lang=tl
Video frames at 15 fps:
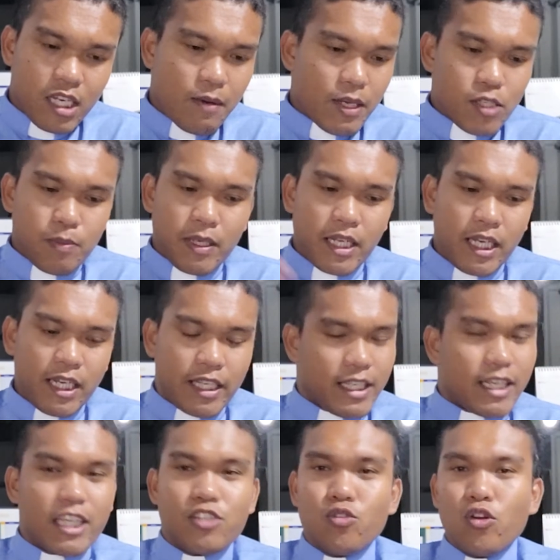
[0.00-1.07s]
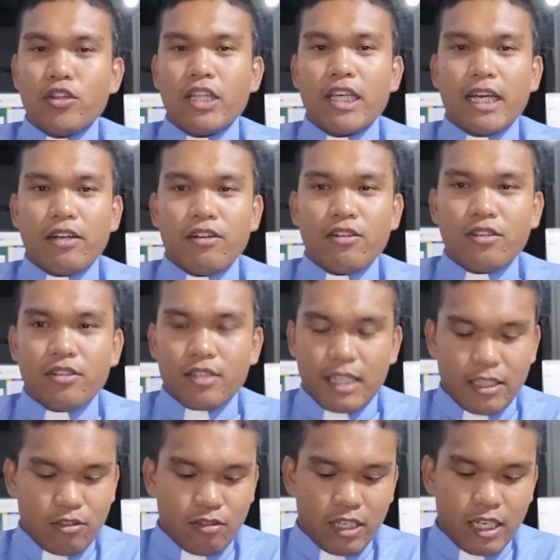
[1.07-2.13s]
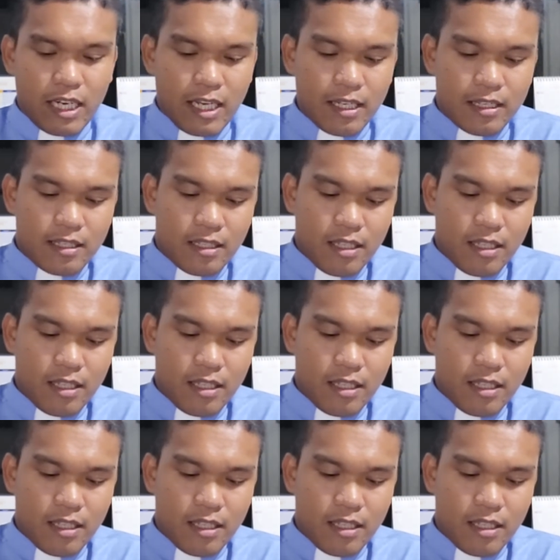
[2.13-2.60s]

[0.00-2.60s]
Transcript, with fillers: gawas pa niining yang gisulti karon ngadto nila